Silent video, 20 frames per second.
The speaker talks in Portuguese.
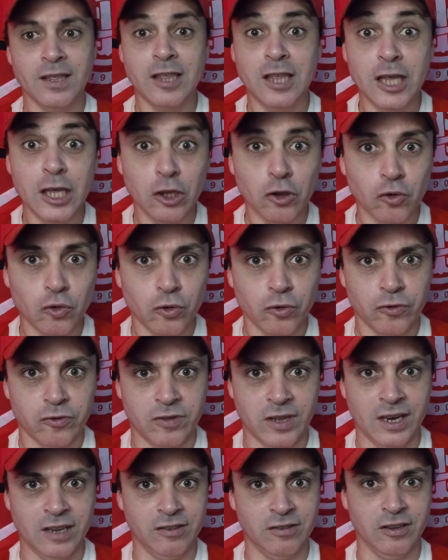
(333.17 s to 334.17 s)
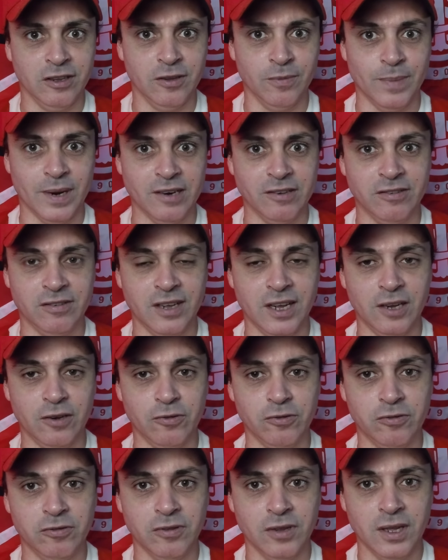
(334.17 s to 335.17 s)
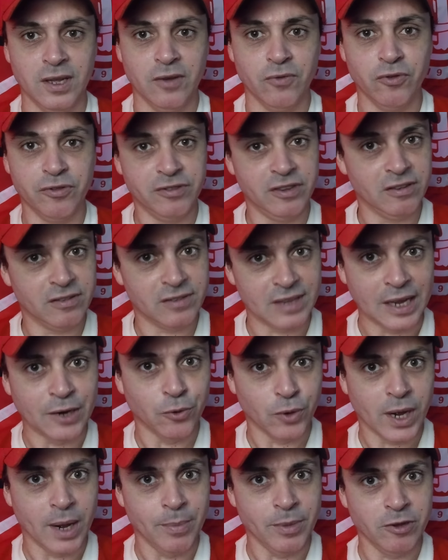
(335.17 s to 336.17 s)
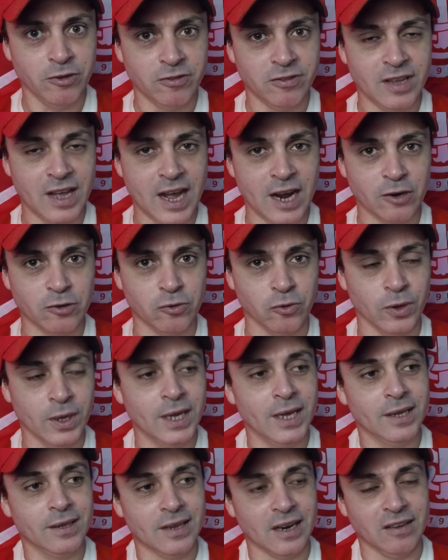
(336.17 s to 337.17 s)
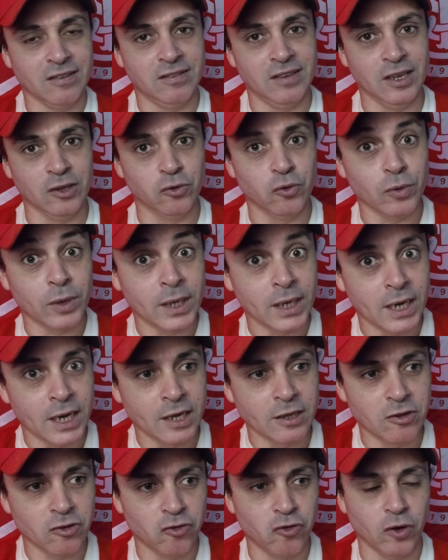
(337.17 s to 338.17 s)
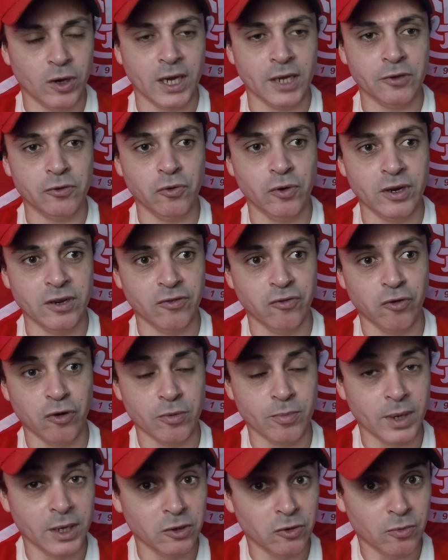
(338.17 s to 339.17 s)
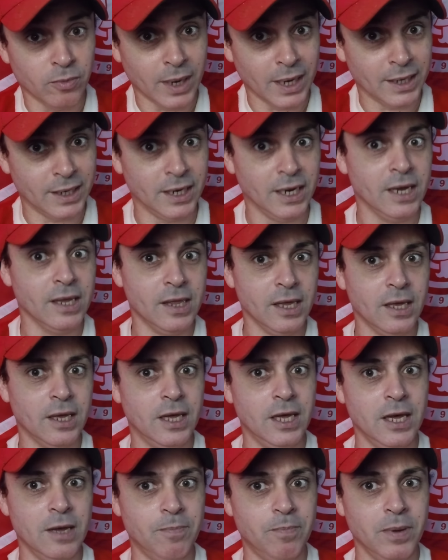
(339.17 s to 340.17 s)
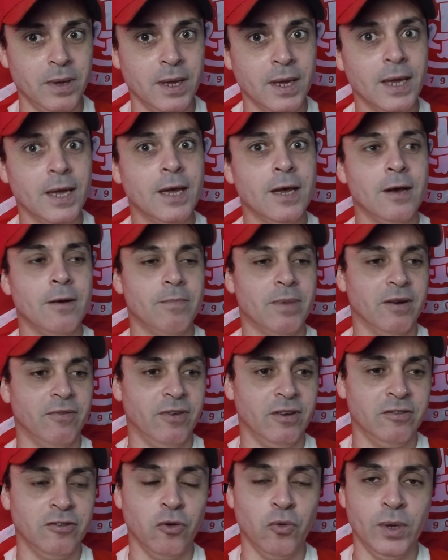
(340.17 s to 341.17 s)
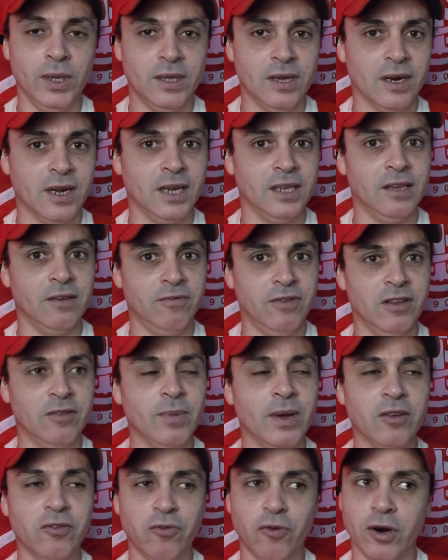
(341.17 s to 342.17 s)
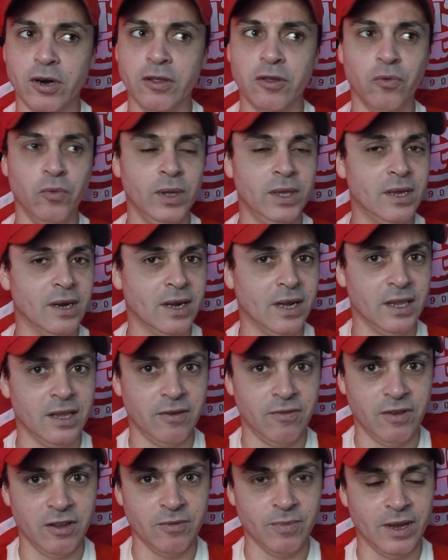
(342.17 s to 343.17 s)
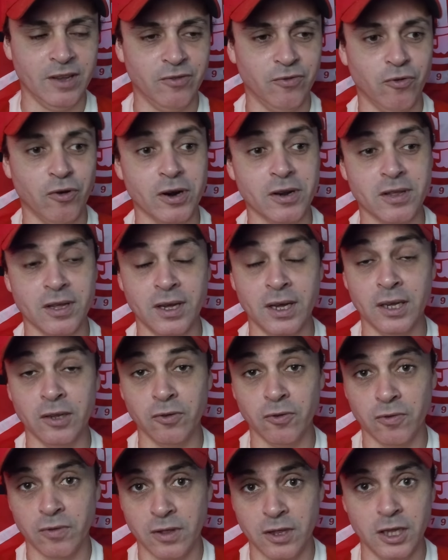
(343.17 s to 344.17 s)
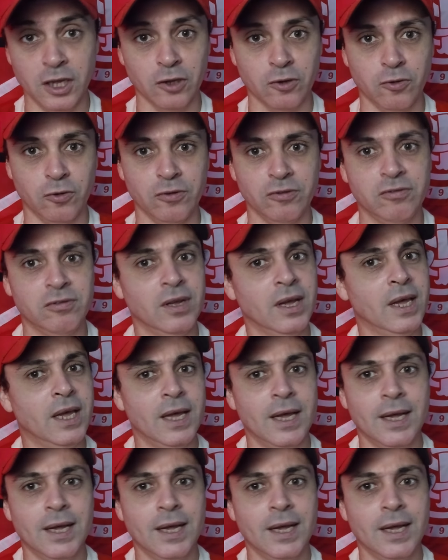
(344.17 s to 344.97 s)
Títulos, Alessandro Barcelos. Você está no caminho certo, trazendo grandes jogadores, formando uma grande equipe para fazer o Inter cada vez mais forte. O Inter cada vez mais forte ganhando títulos.